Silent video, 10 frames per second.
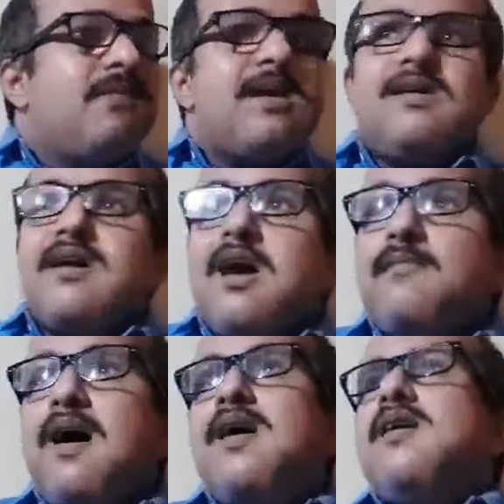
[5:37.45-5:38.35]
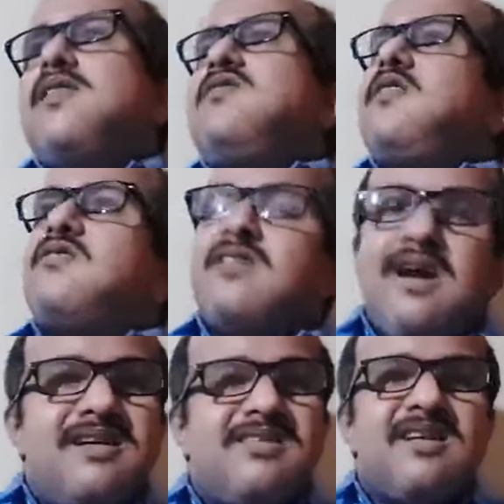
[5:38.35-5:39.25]
نريد كهرباء الشمسي
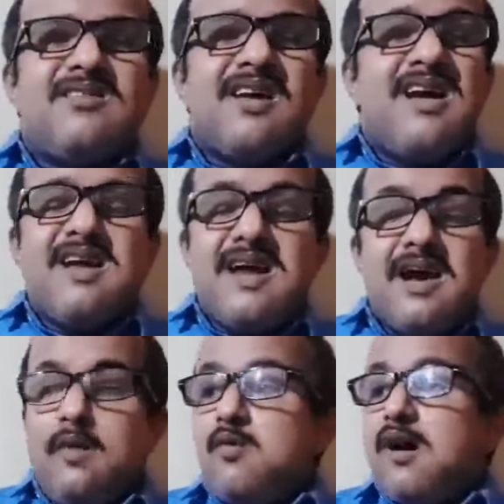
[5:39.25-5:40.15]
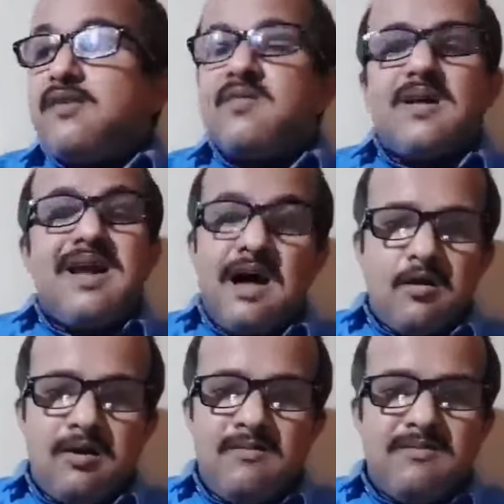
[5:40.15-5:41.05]
يعني الشمسي قد انا راح له أشفق
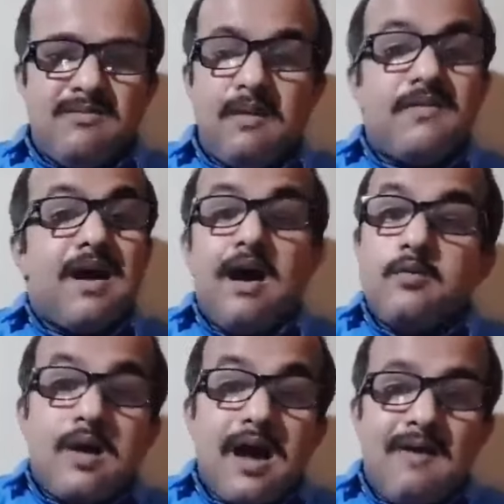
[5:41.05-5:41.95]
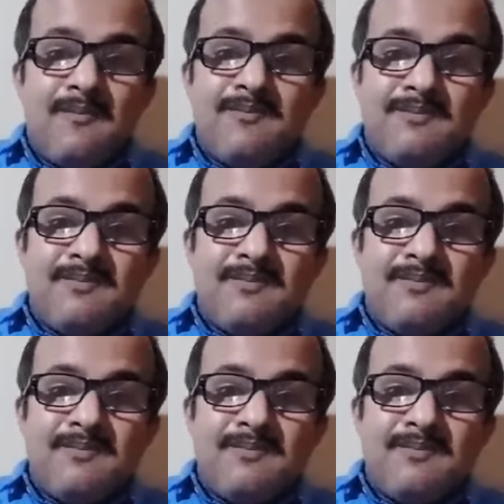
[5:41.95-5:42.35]
لحاله ما في احد وراه